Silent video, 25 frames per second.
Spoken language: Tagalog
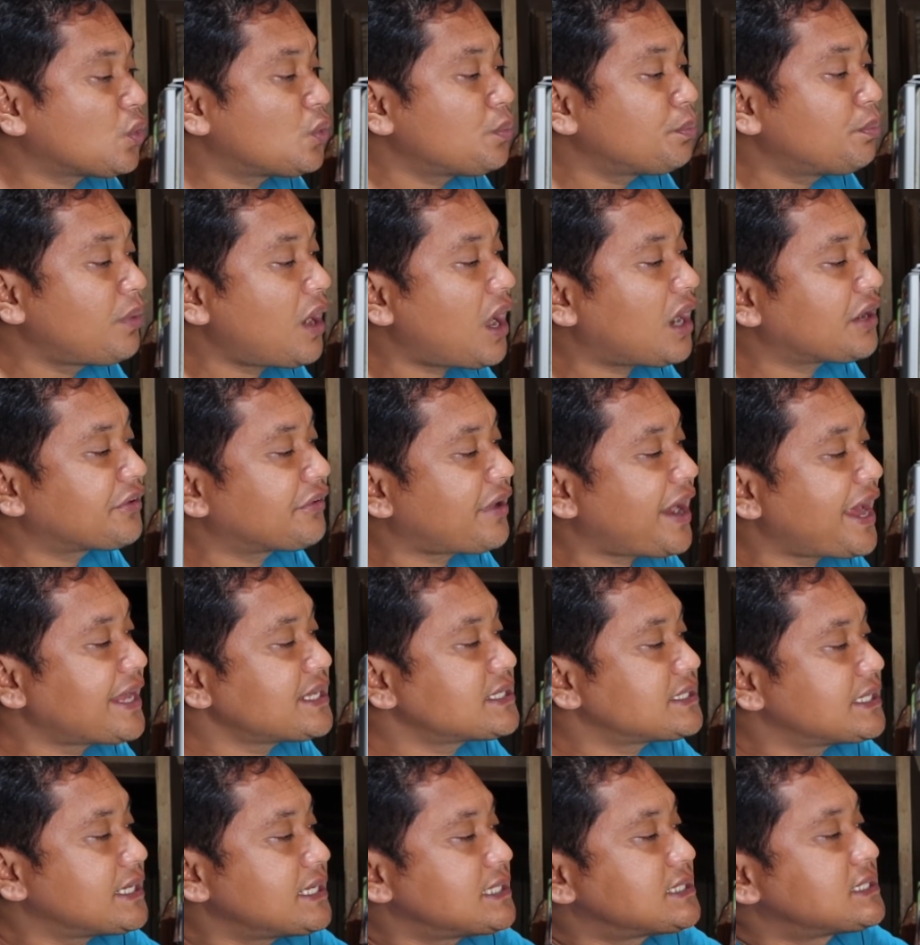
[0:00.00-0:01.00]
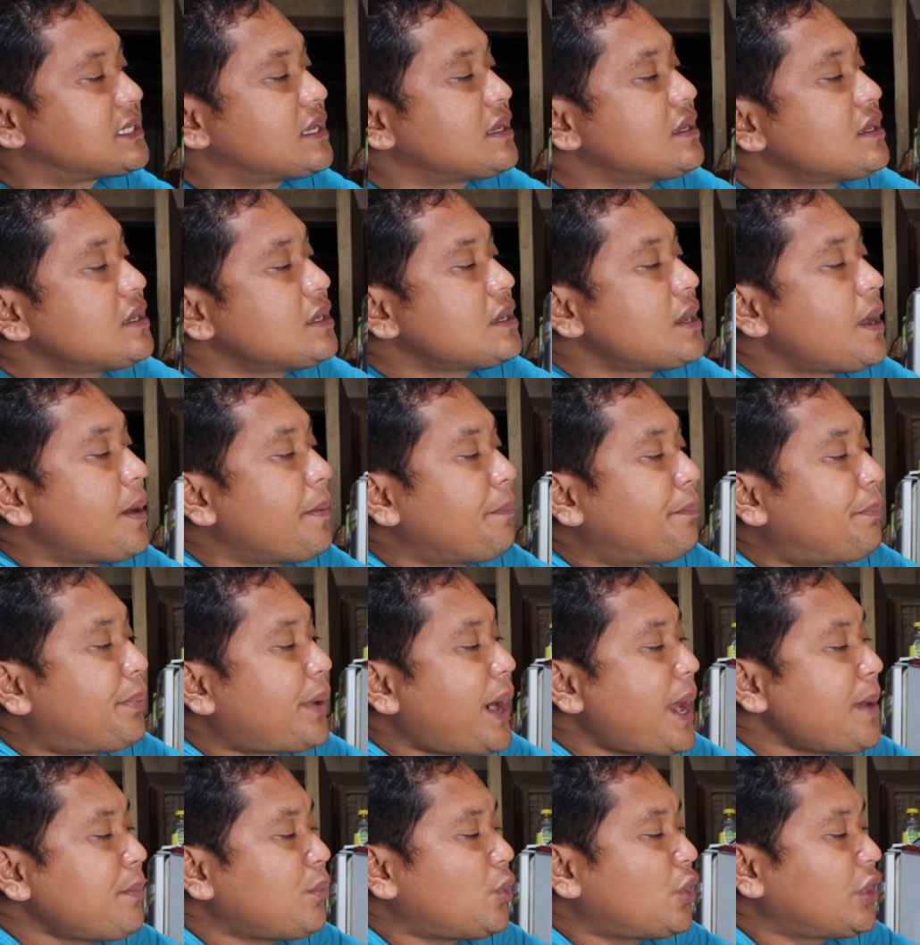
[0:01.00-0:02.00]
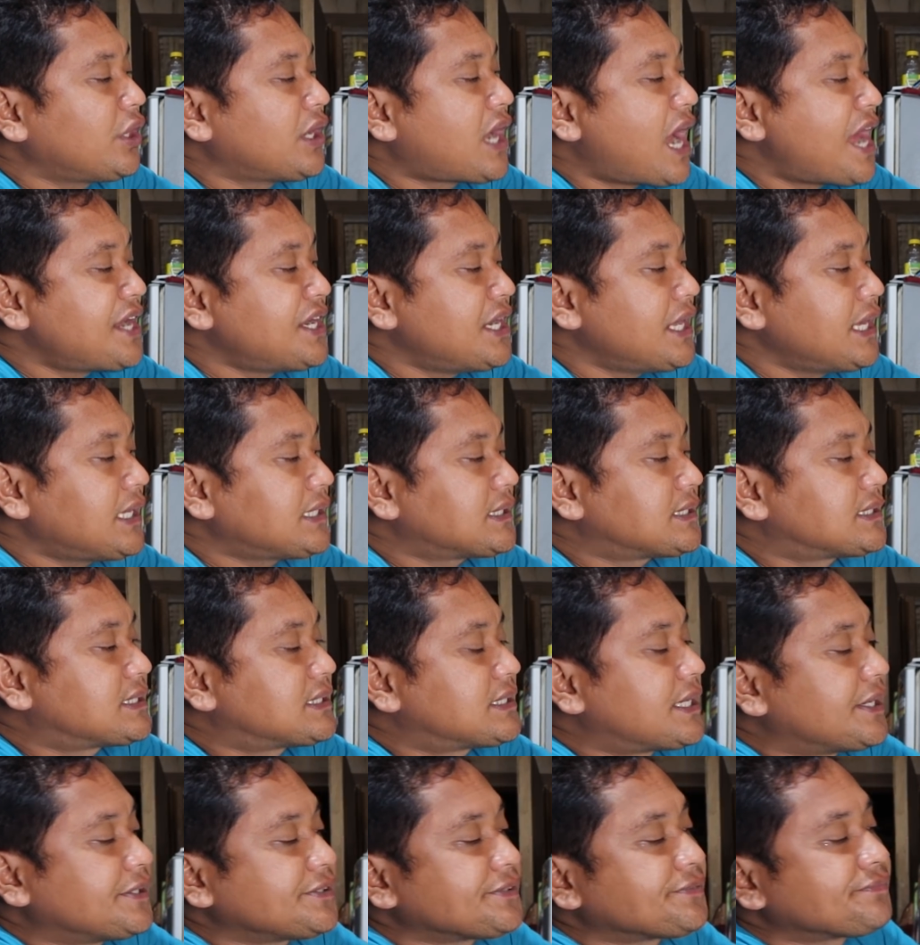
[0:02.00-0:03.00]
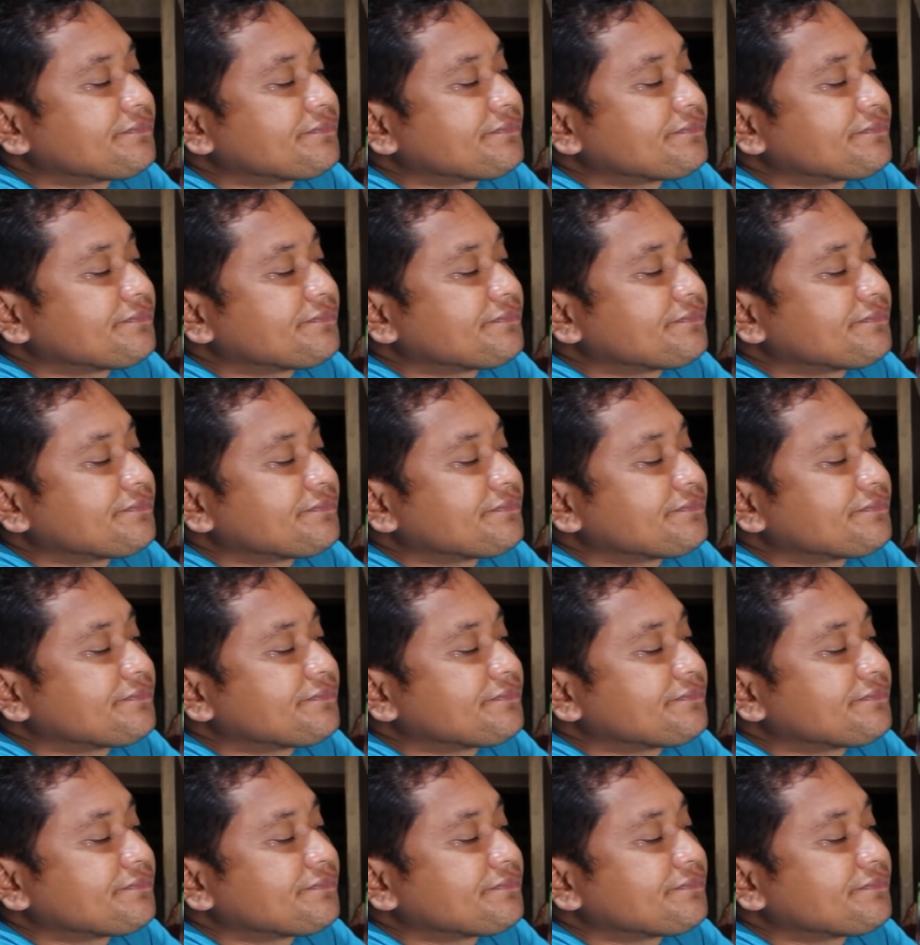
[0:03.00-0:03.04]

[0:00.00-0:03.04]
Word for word: kong black rice is Prime Organics.